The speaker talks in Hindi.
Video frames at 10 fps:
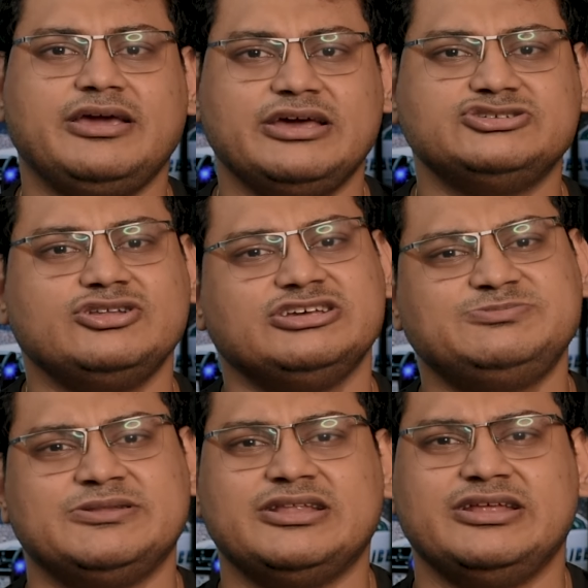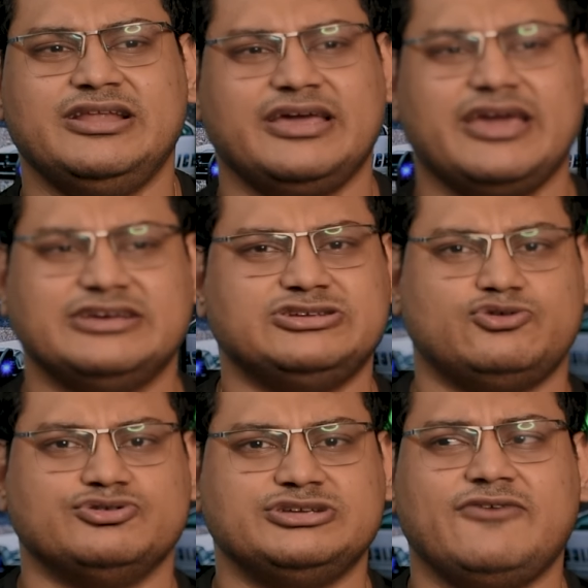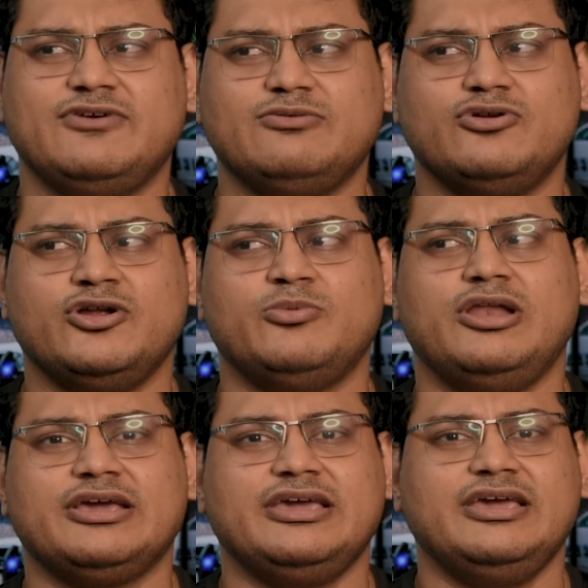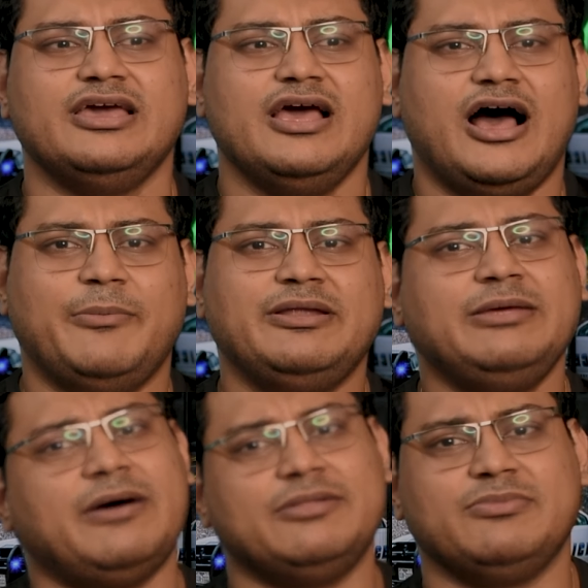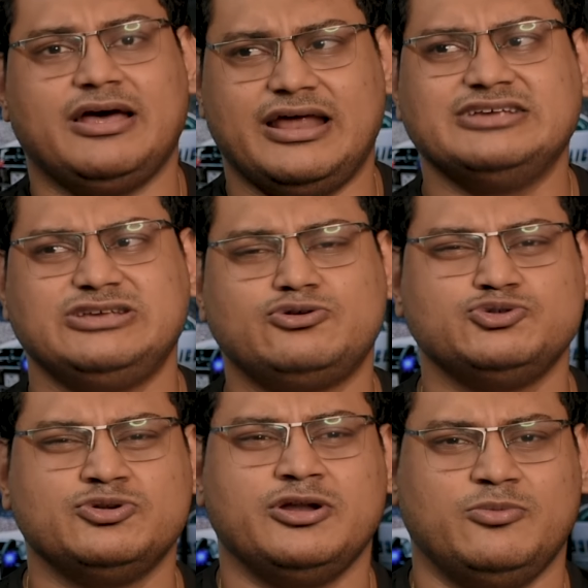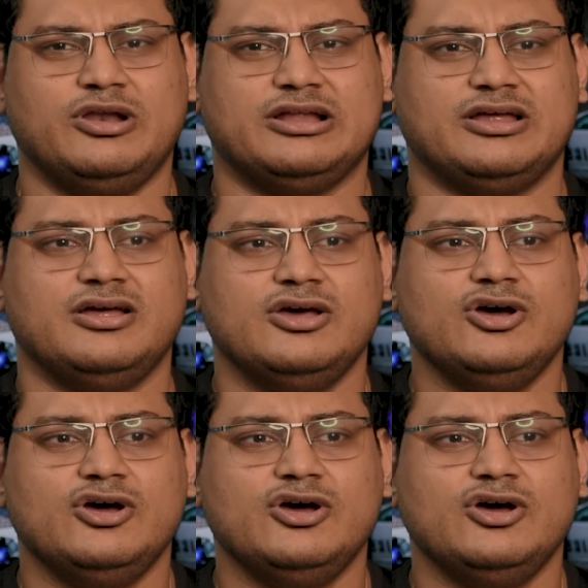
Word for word: रख के जाओ दस पंद्रह दिन लगेगा ऐसा कुछ या फिर उन्होंने बोला कि अभी नहीं बाद में आना ऐसा कुछ उन्होंने बोला था